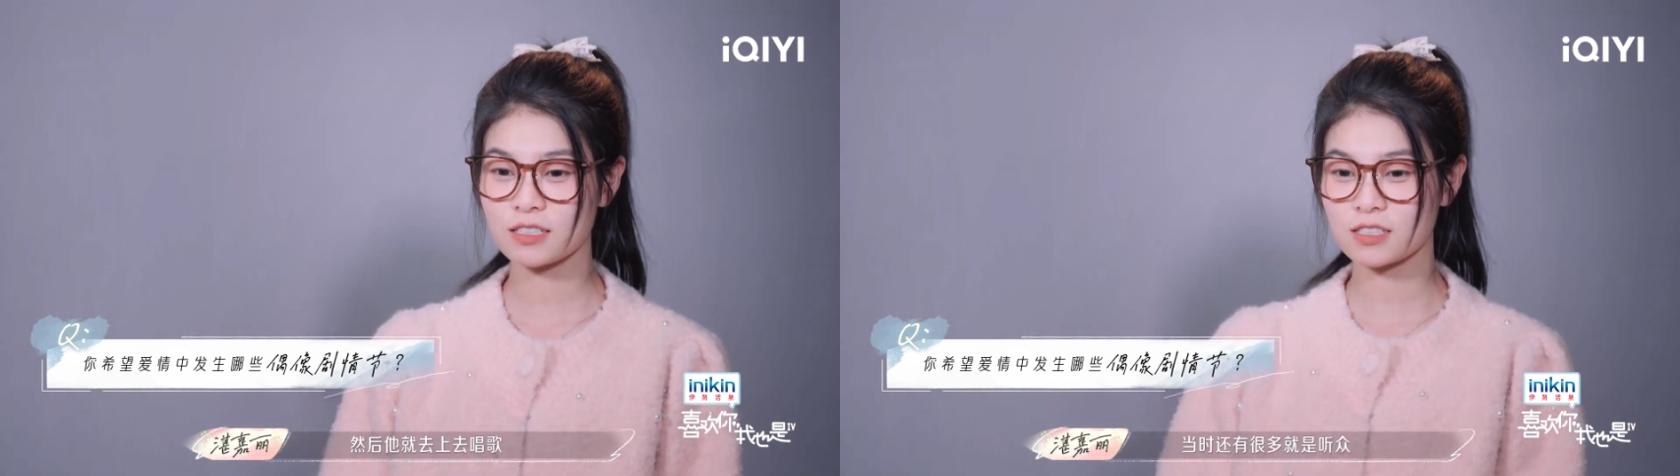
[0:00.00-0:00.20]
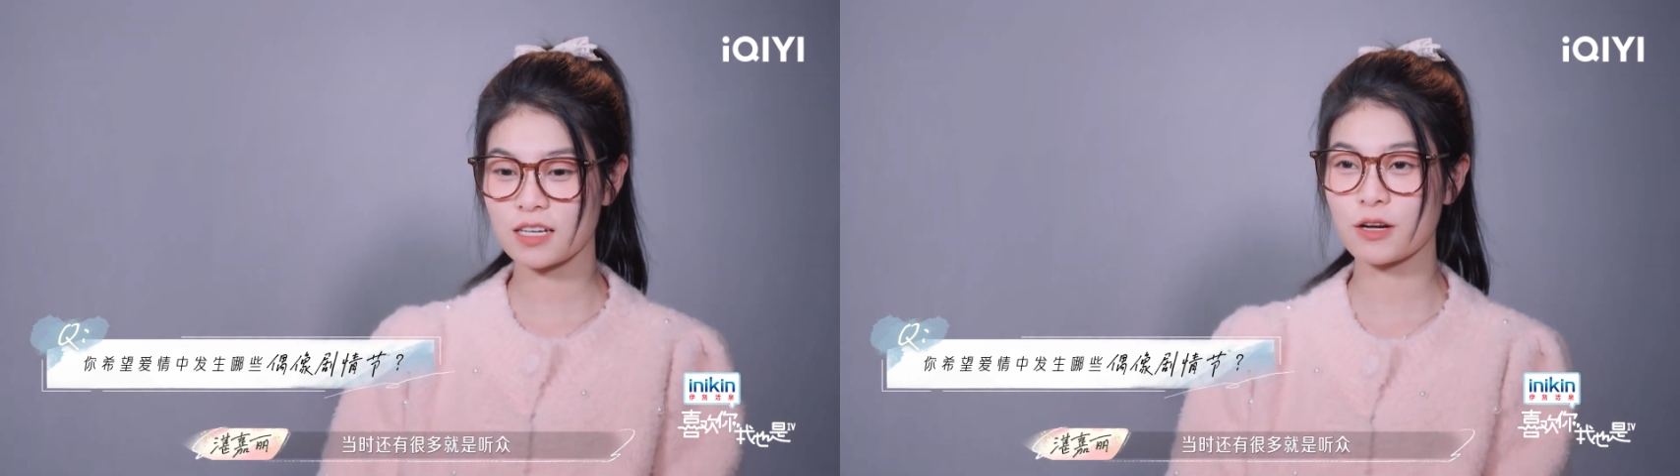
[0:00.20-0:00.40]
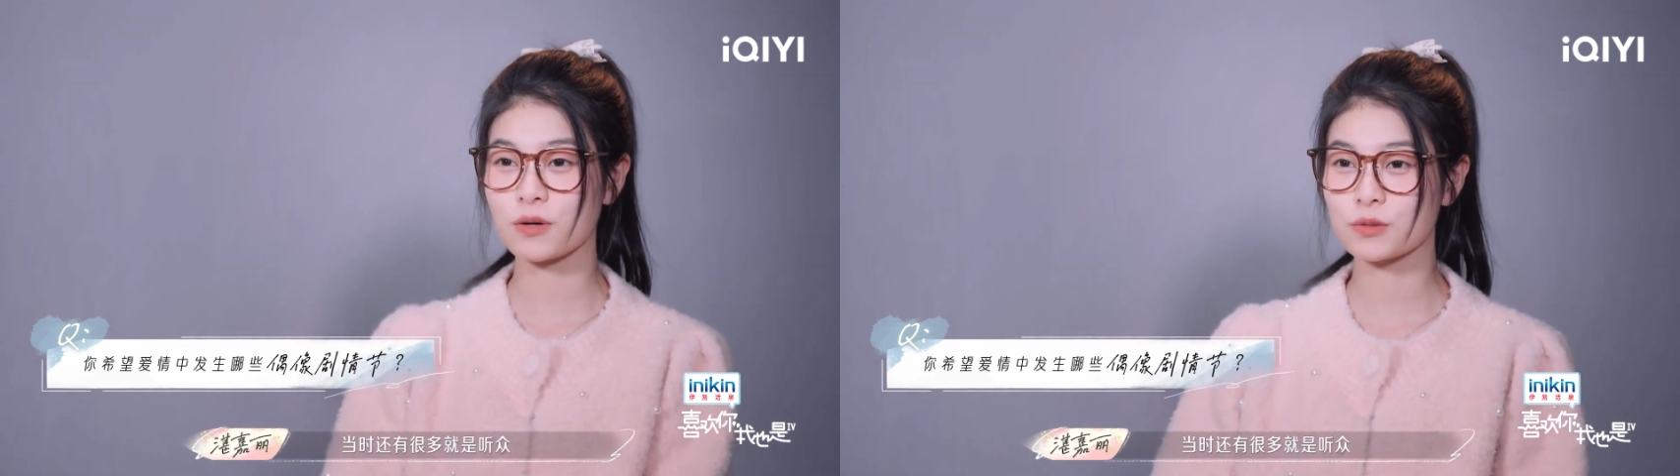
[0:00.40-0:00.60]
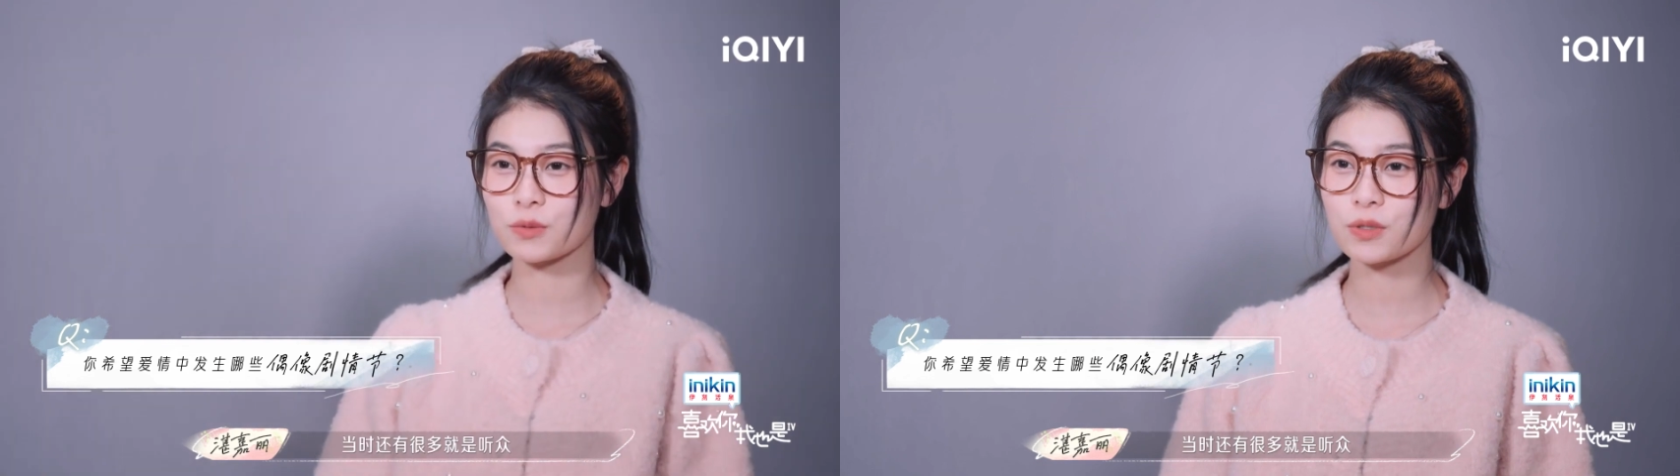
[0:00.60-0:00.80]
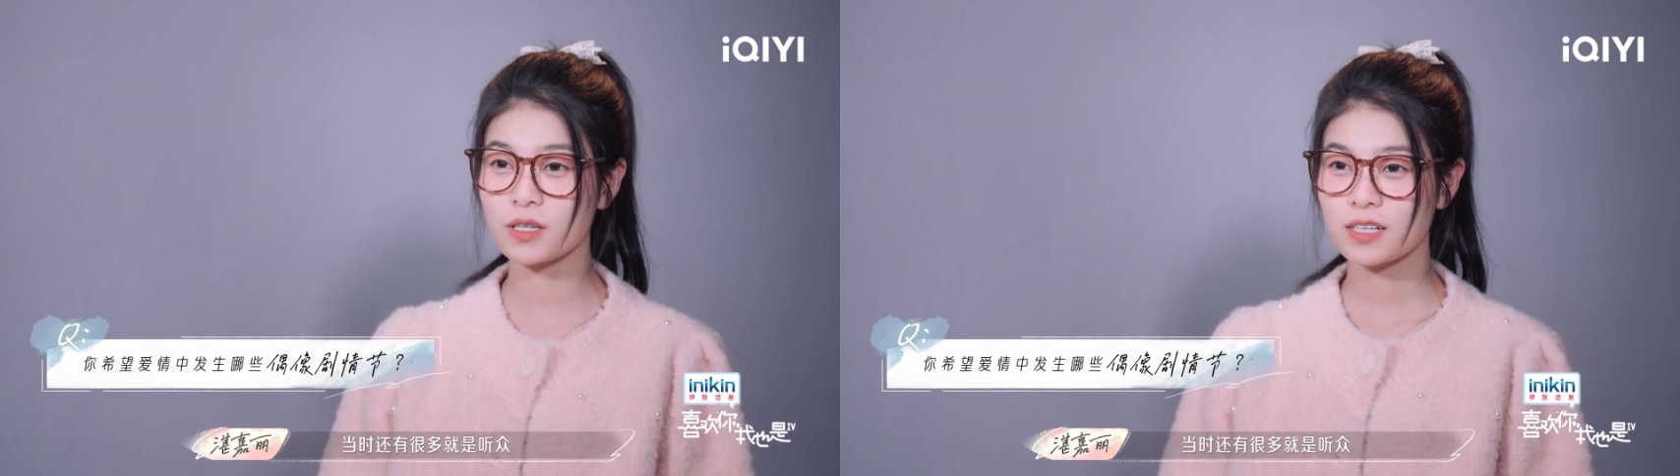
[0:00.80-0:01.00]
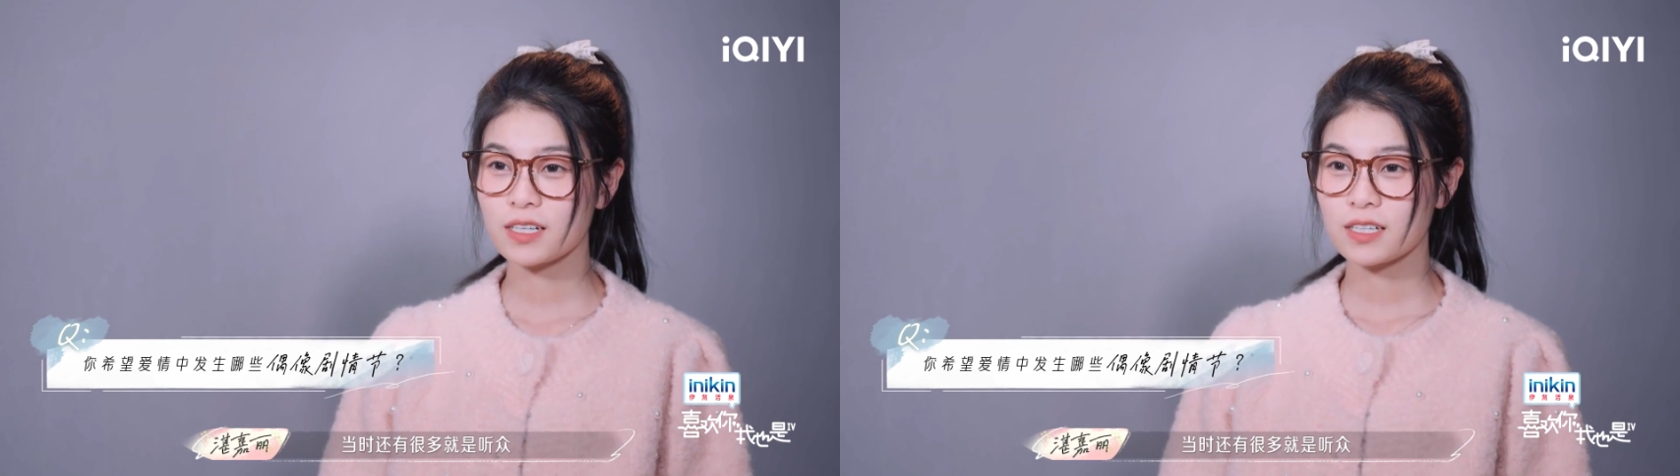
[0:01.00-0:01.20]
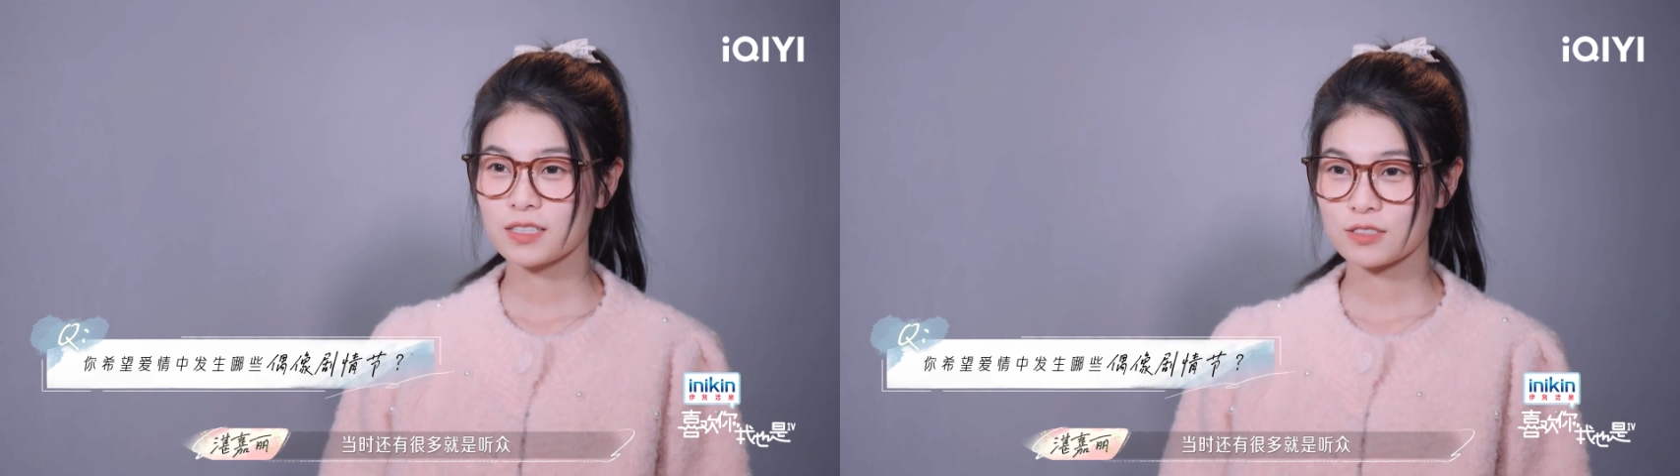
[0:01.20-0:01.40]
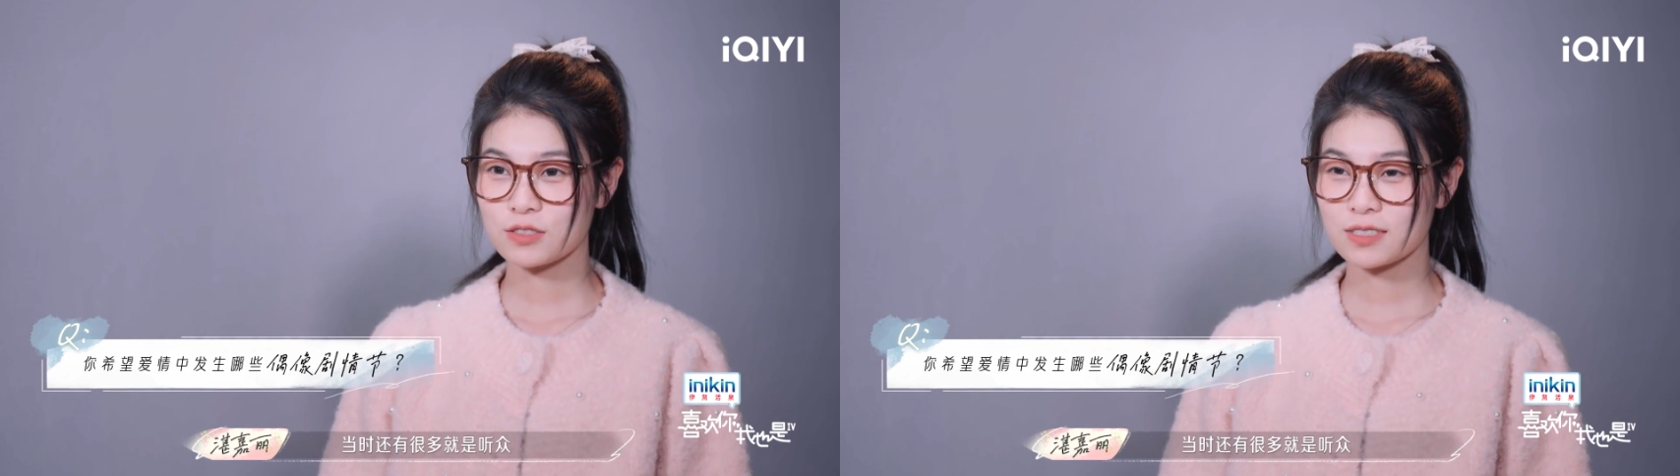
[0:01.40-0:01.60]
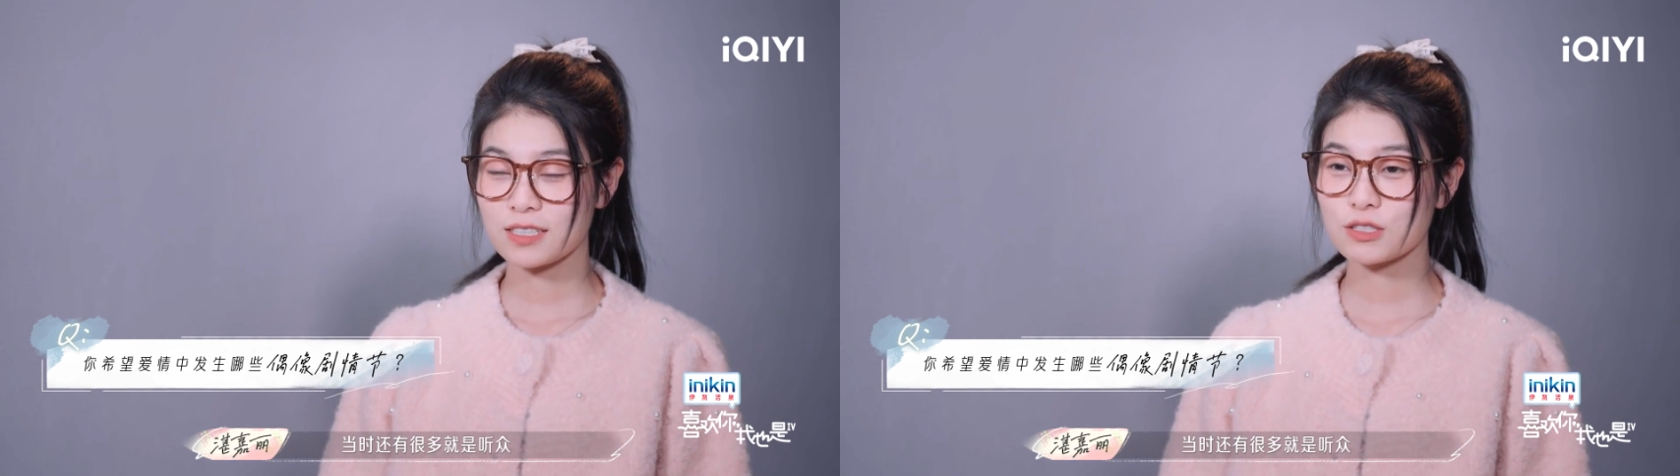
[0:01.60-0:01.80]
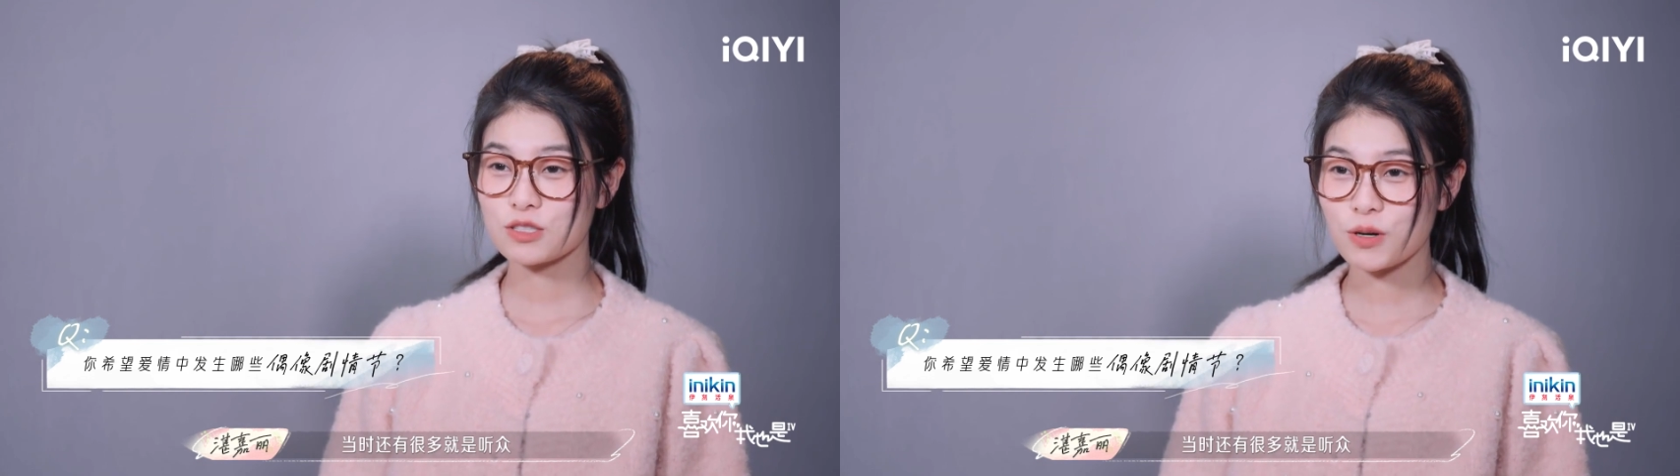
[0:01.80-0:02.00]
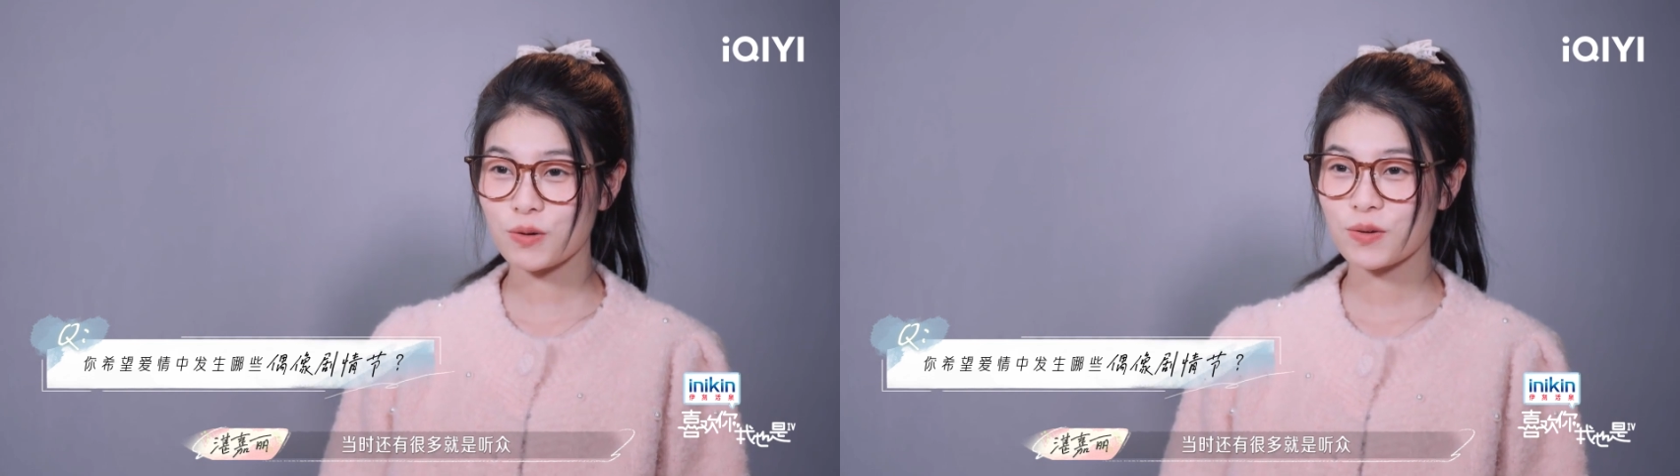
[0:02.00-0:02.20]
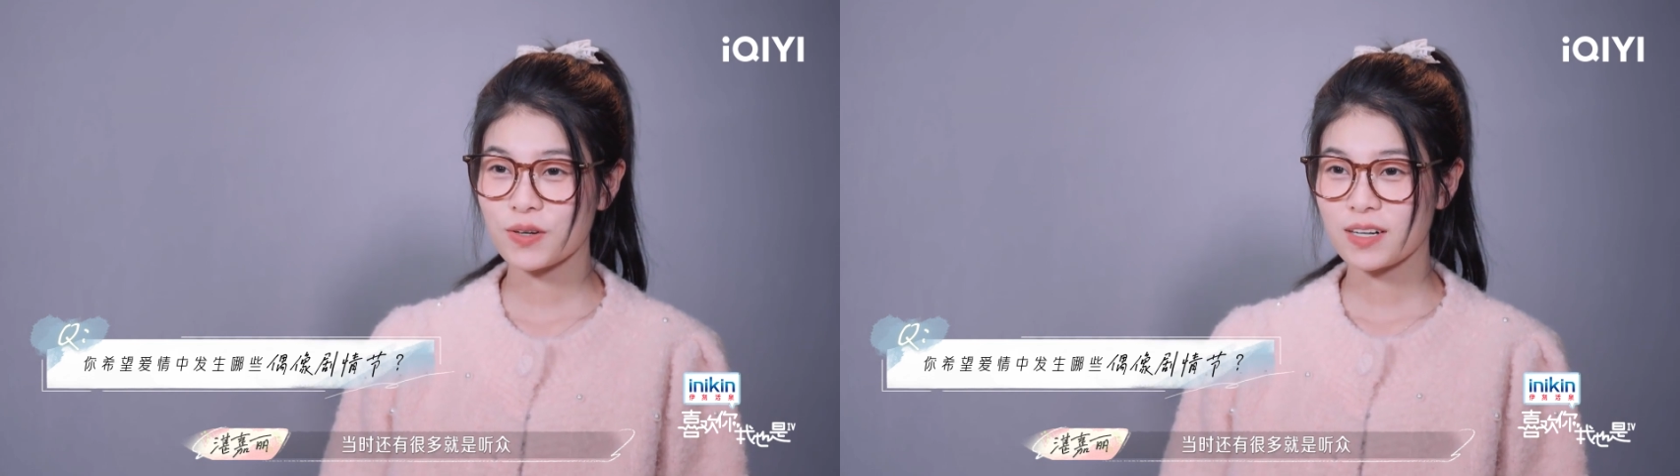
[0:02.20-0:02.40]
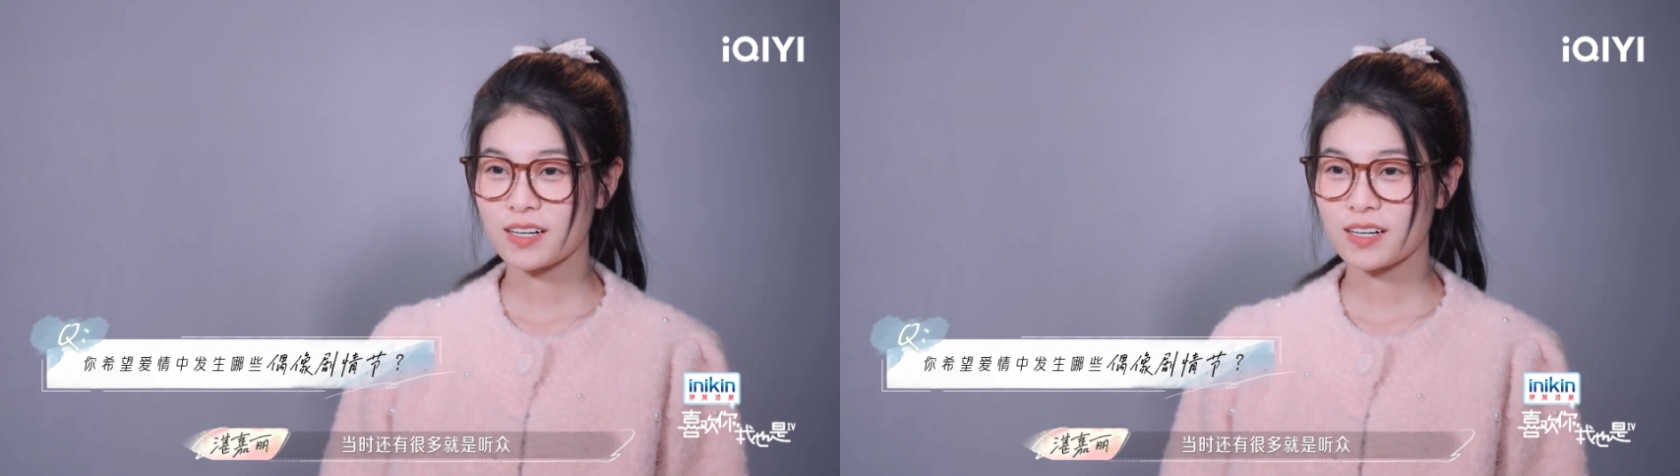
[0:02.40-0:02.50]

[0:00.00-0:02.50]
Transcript: 当时还有很多就是听众，